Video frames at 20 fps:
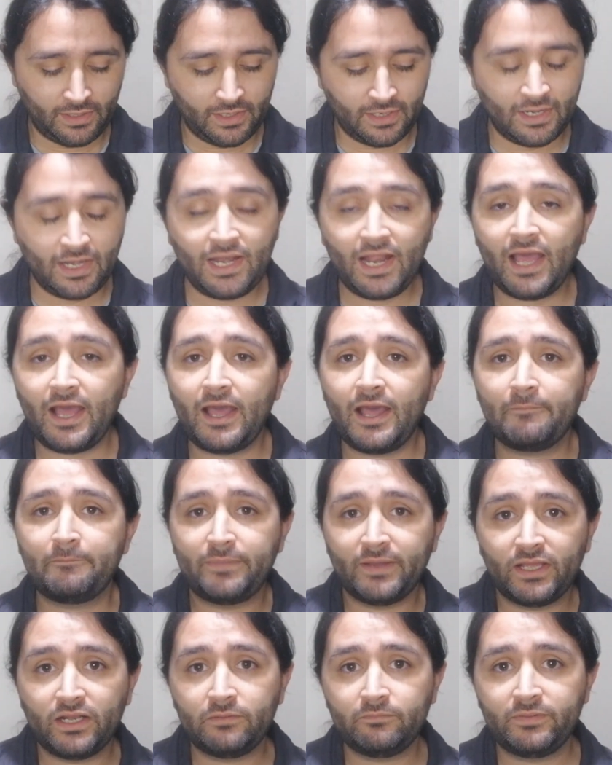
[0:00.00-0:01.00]
La
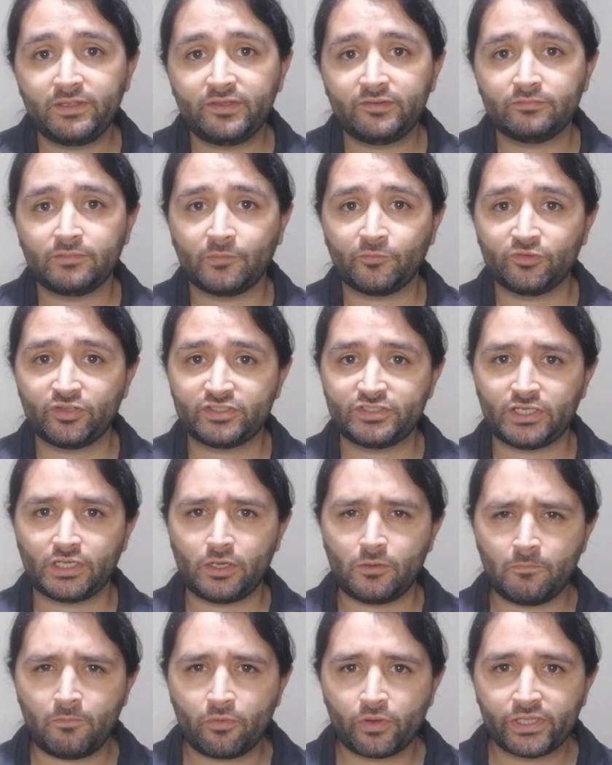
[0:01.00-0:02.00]
pelvis vamos a echarla
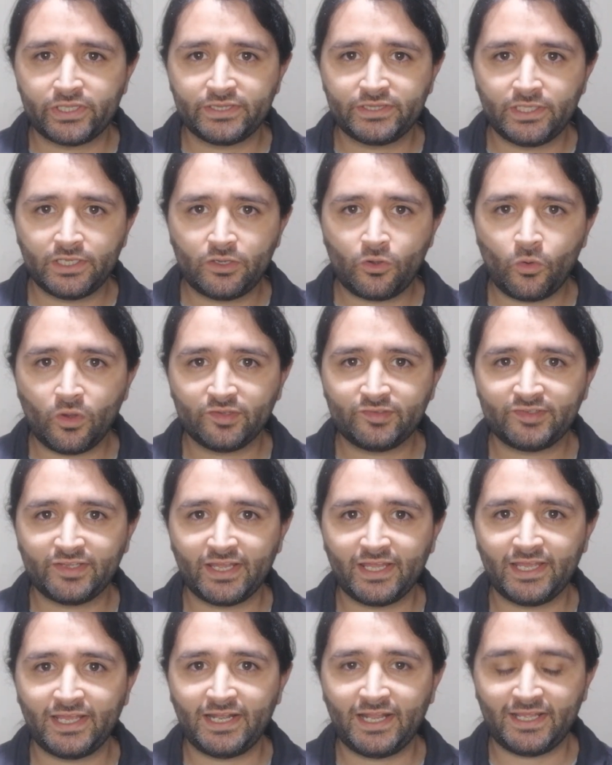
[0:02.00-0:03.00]
un poquitico hacia
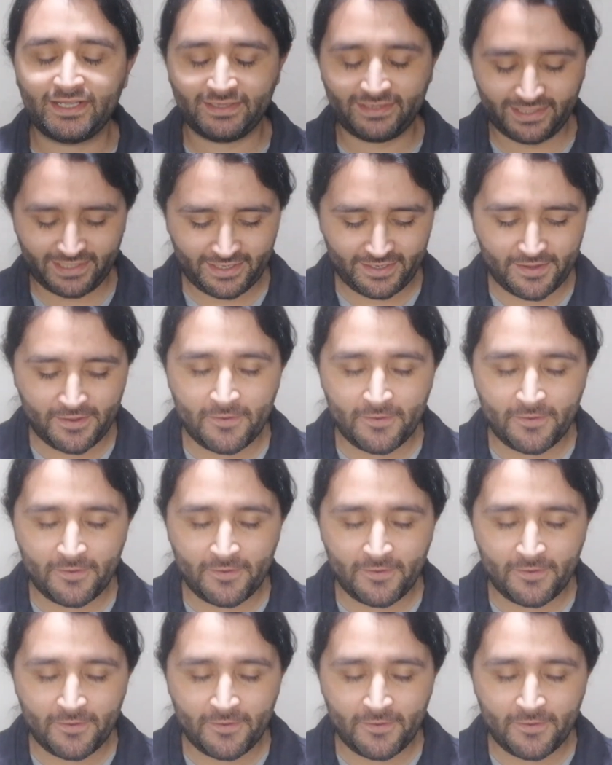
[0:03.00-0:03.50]
adelante